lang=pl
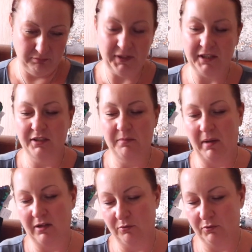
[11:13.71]
pięknie
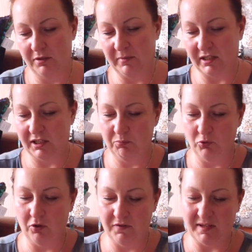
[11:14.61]
pachną. Ten ma taki
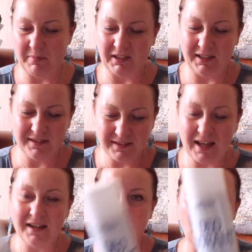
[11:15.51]
pudrowy zapach. Takie
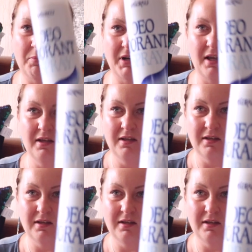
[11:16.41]
stare, dobre